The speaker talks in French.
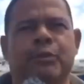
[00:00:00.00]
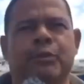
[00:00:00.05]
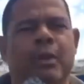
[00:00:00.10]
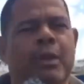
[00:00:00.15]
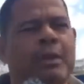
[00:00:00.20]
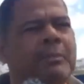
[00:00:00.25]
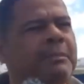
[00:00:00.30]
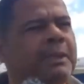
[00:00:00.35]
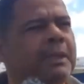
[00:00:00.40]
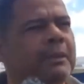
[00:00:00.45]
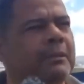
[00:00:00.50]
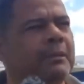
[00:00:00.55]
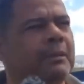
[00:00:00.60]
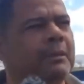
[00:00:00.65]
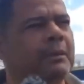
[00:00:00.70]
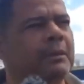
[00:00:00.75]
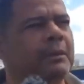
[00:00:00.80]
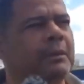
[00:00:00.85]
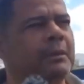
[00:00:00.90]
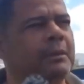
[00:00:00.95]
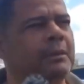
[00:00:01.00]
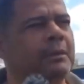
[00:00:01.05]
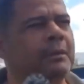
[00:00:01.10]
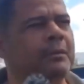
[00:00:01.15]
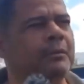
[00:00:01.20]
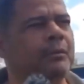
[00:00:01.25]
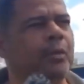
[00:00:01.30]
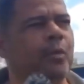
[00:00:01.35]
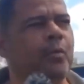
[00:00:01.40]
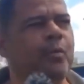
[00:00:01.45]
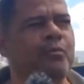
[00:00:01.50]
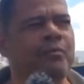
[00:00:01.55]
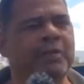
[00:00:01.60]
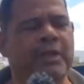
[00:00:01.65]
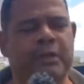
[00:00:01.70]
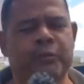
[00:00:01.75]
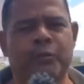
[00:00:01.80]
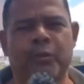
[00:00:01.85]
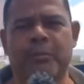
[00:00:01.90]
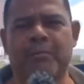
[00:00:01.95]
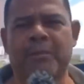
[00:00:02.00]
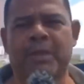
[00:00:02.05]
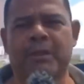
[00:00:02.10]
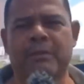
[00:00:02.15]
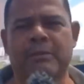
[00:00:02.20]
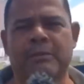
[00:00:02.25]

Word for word: qui tout simplement se rendent compte que quel que soit leur